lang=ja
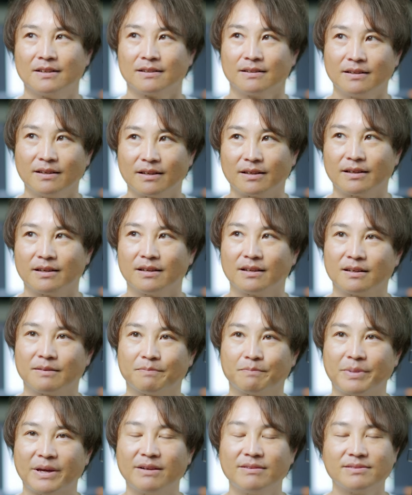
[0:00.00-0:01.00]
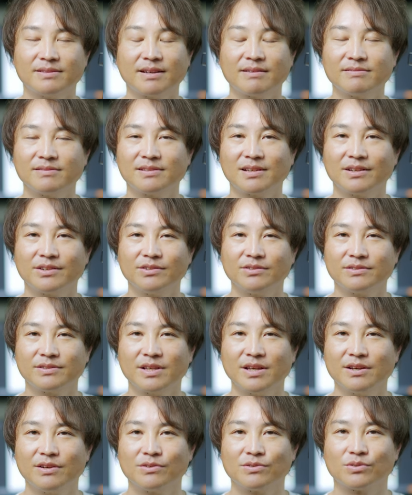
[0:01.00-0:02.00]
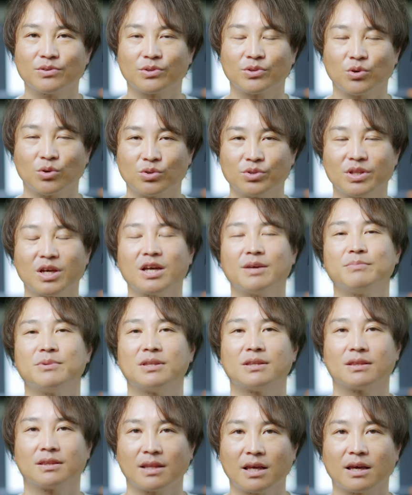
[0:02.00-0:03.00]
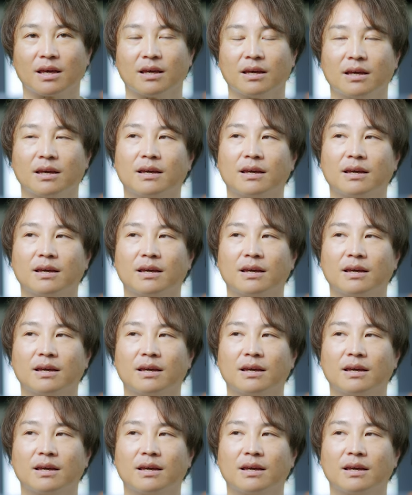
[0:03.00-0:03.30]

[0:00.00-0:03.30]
で、えー、ペルセウサ流星群の極大日って、